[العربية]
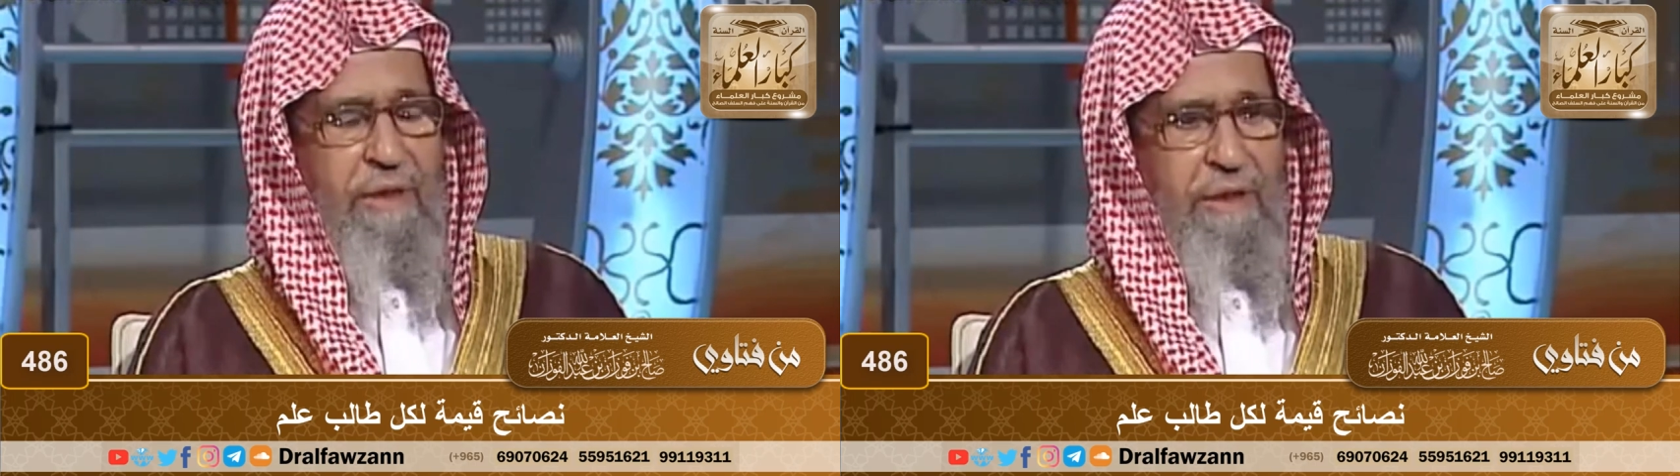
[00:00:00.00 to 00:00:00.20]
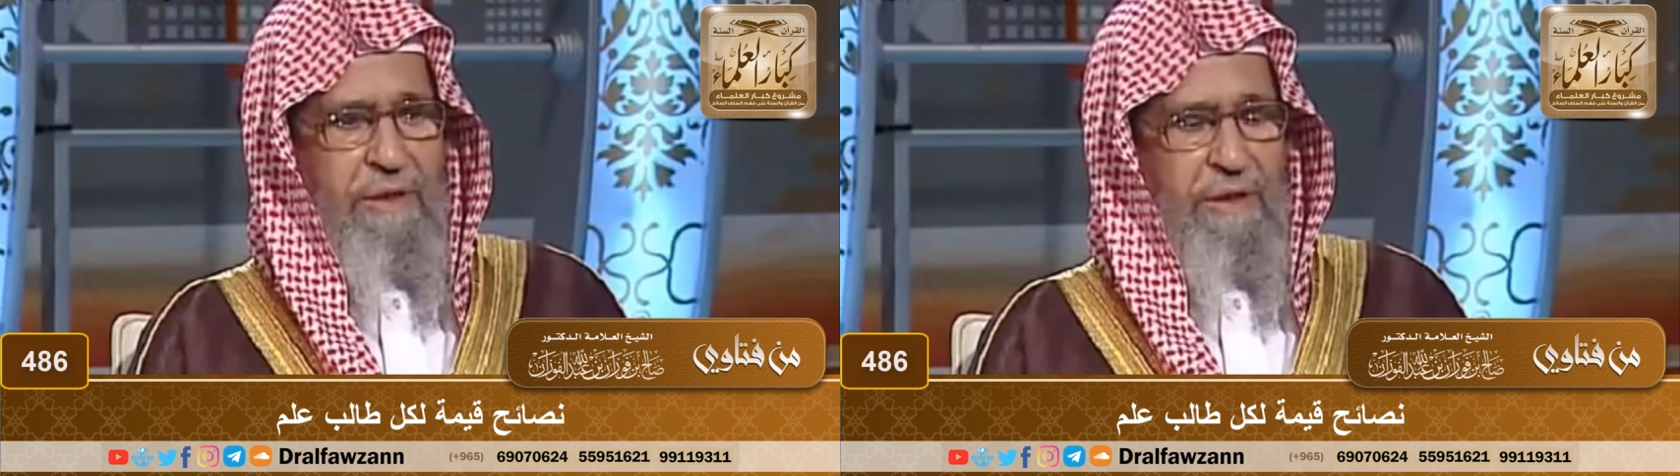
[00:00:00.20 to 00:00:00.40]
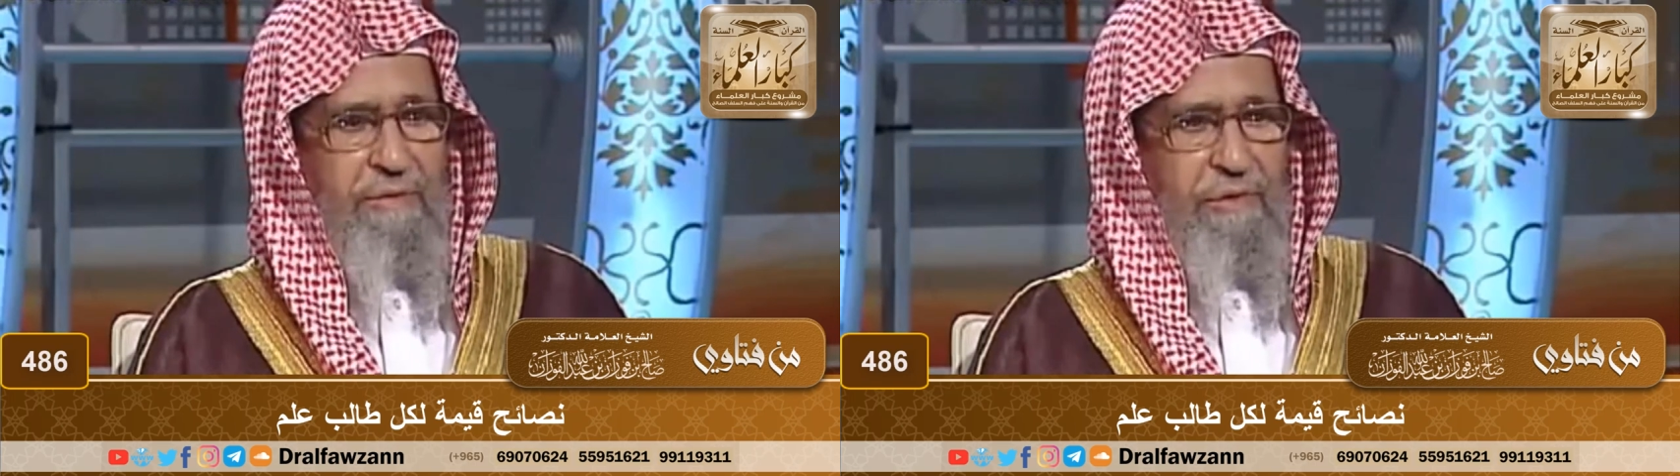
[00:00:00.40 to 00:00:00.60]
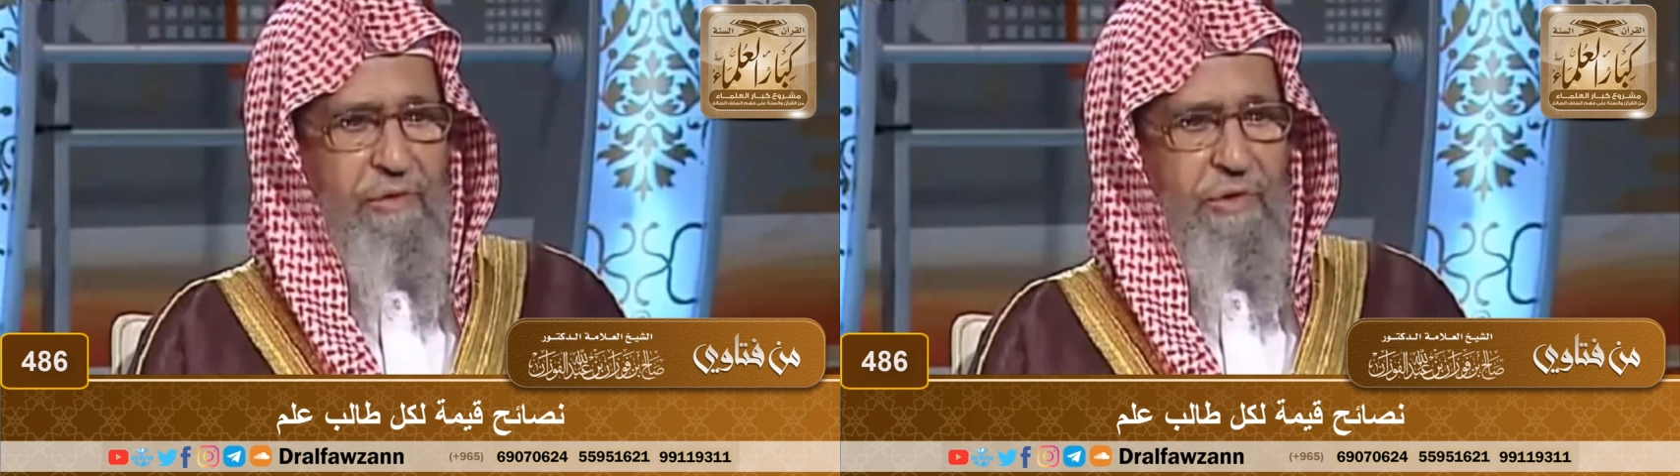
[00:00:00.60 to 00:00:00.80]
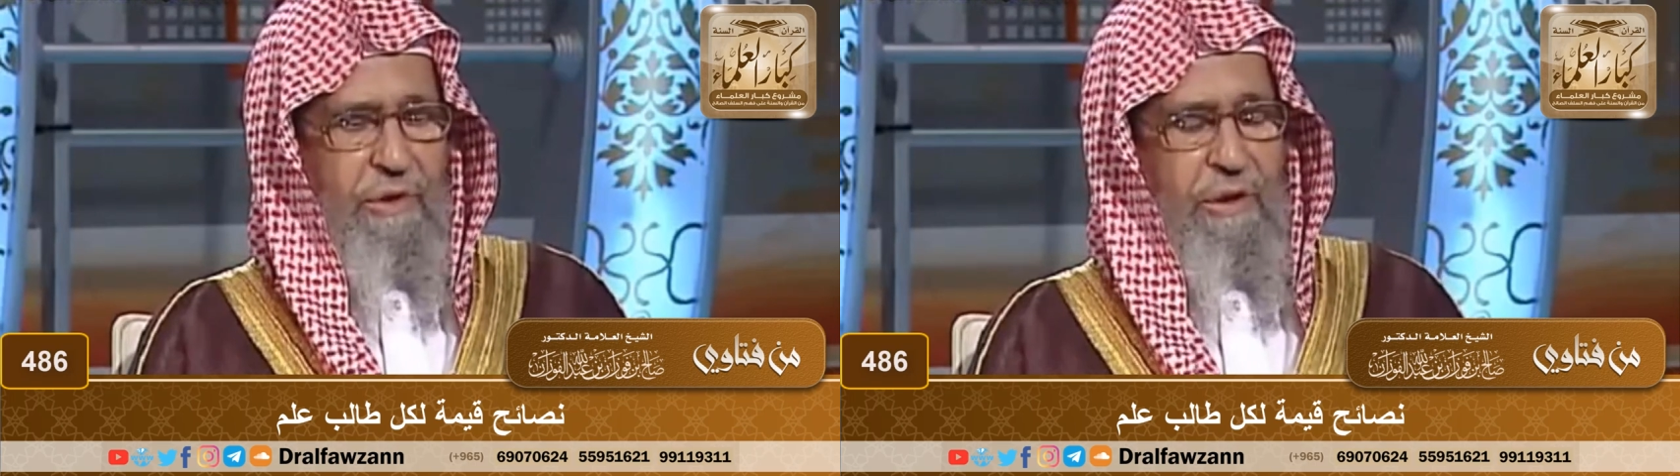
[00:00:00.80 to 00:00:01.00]
قال
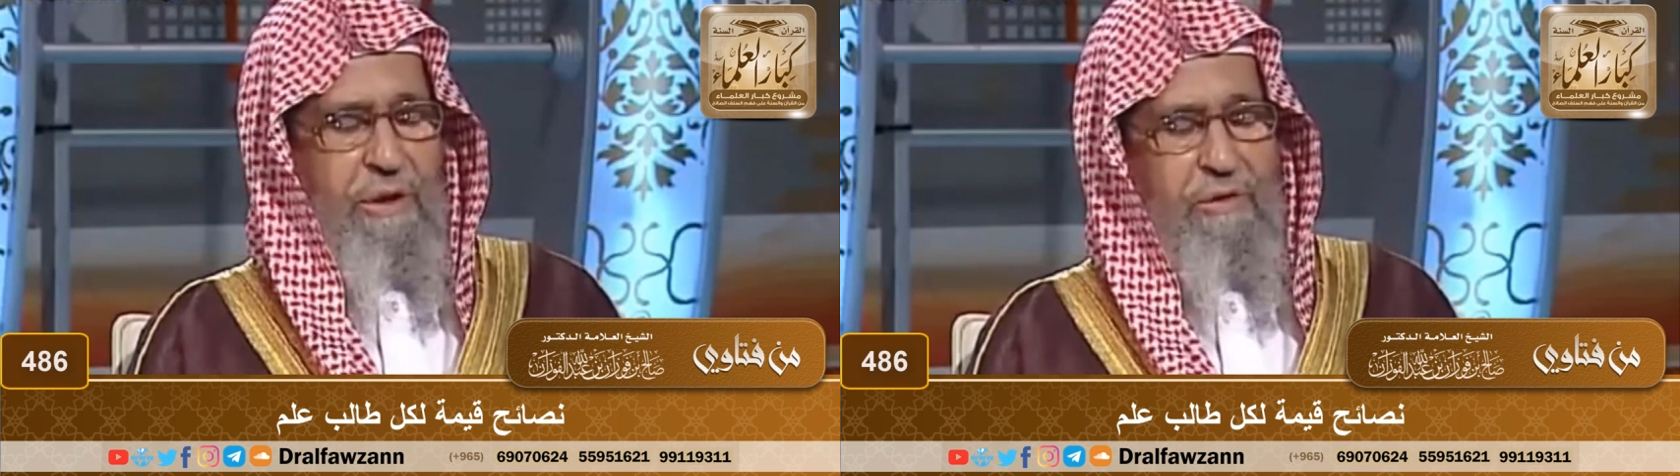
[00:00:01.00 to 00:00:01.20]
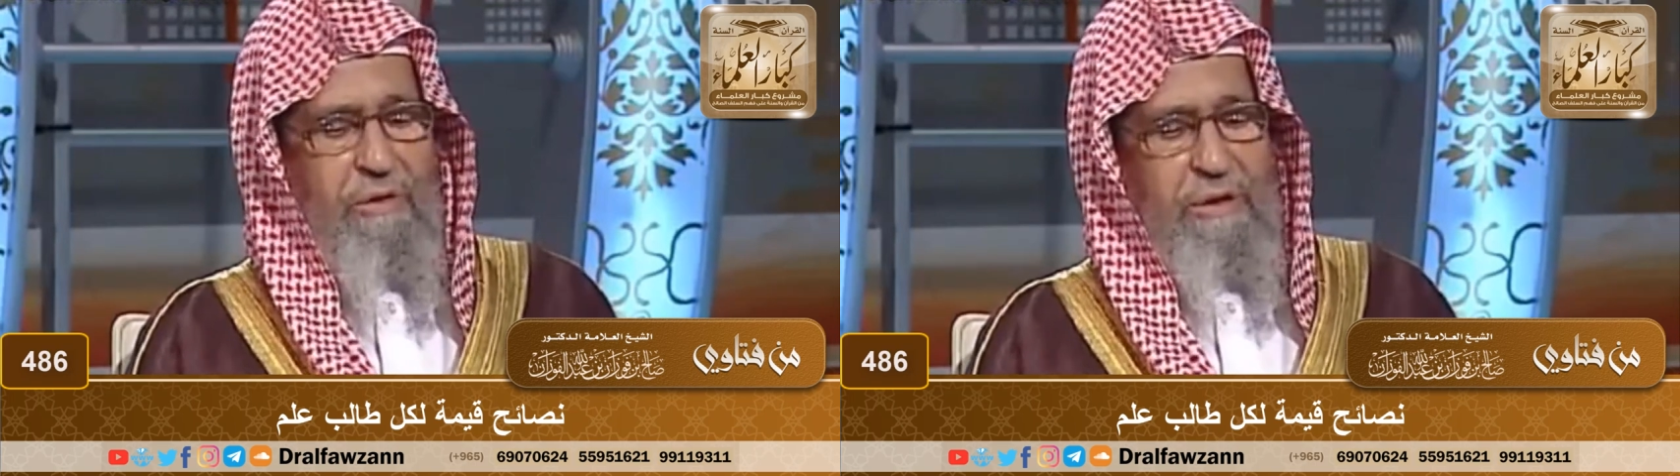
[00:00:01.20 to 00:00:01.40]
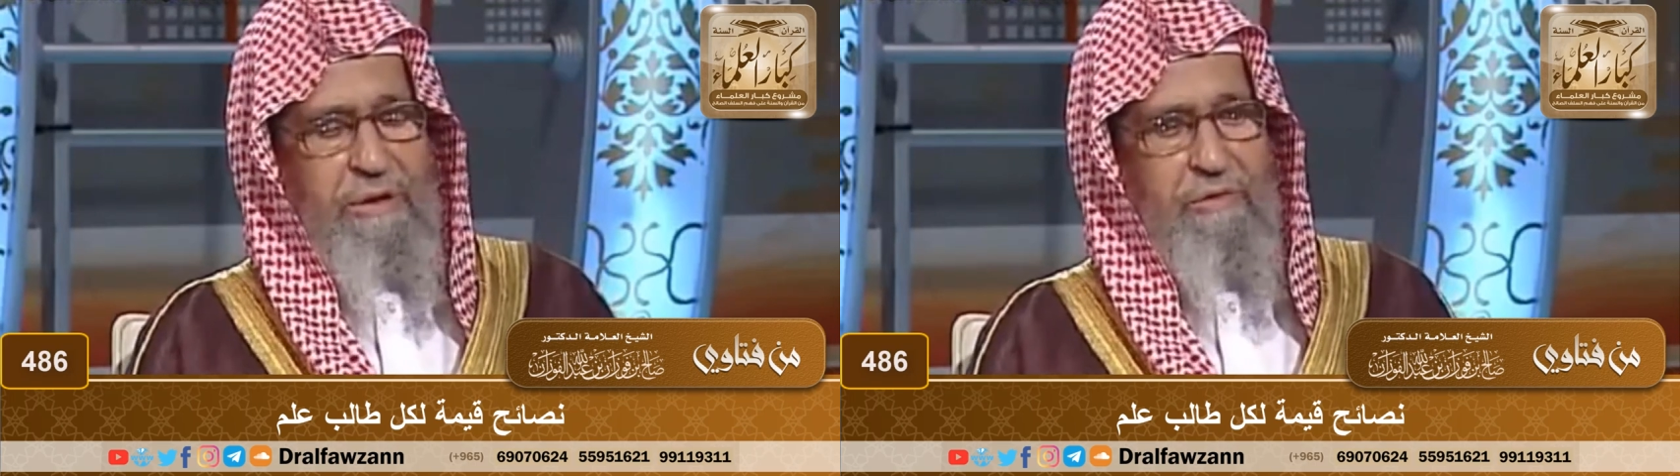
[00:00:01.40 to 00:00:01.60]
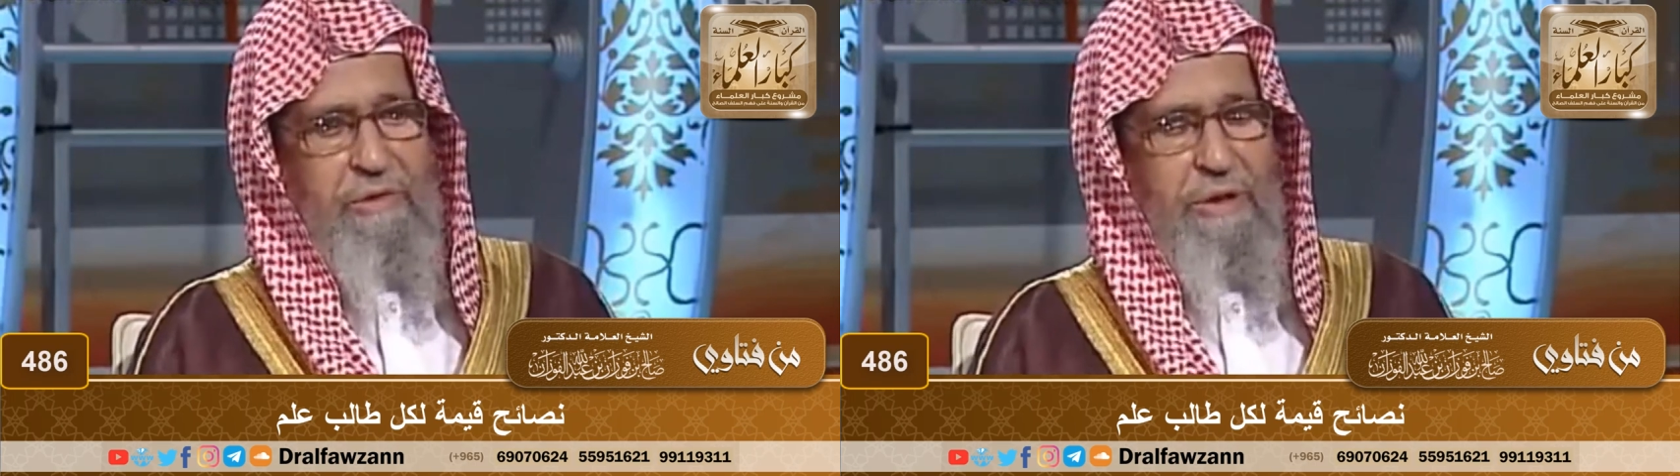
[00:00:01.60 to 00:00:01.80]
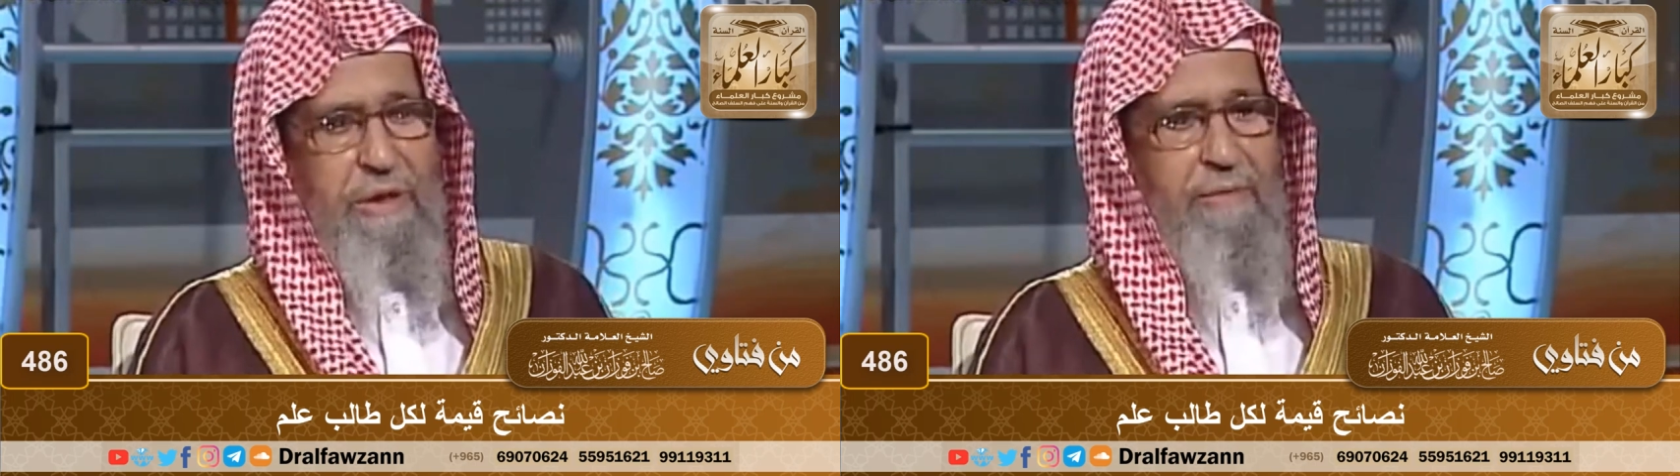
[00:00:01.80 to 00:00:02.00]
النبي صلى الله عليه
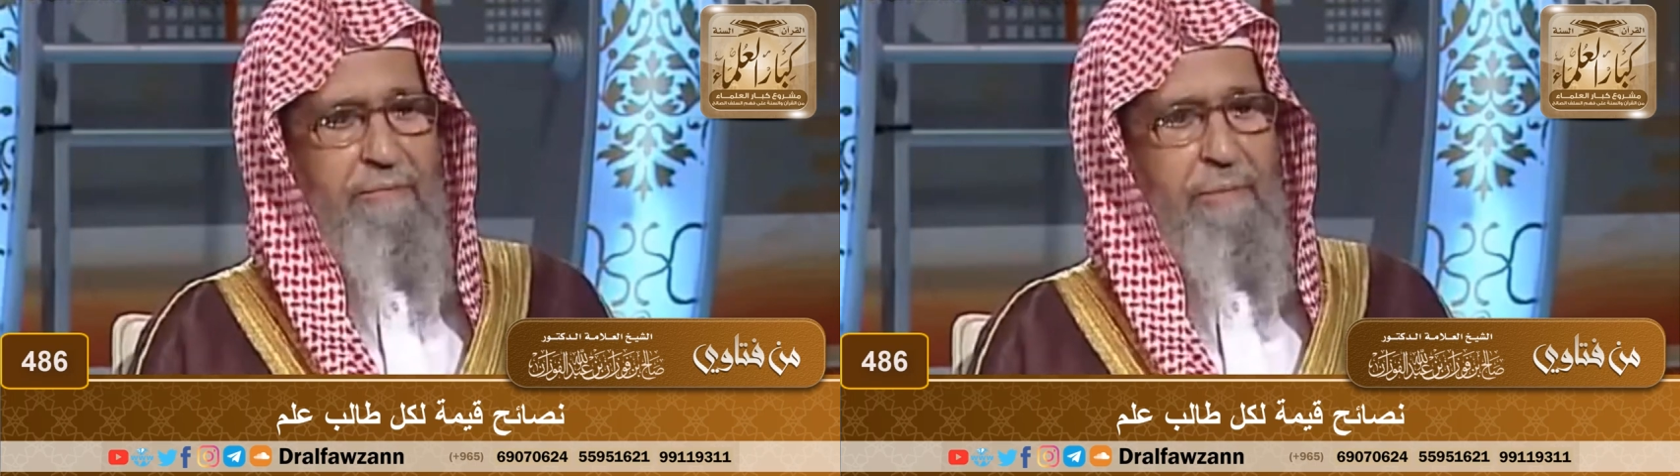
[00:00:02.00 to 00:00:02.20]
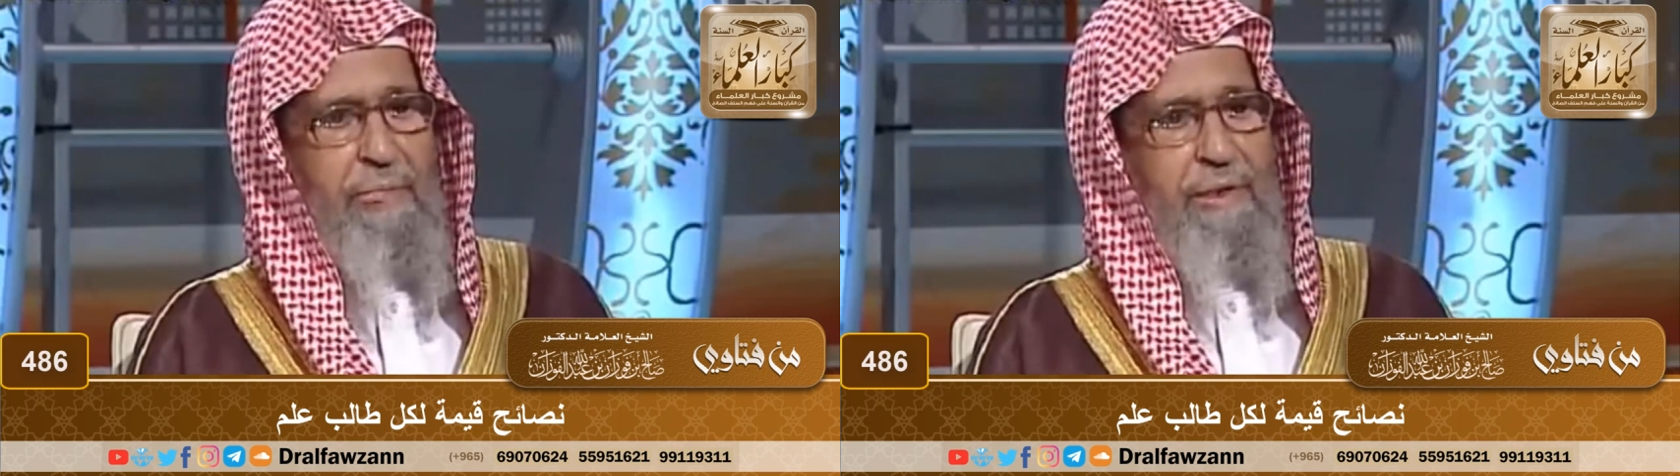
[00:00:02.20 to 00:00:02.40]
وسلم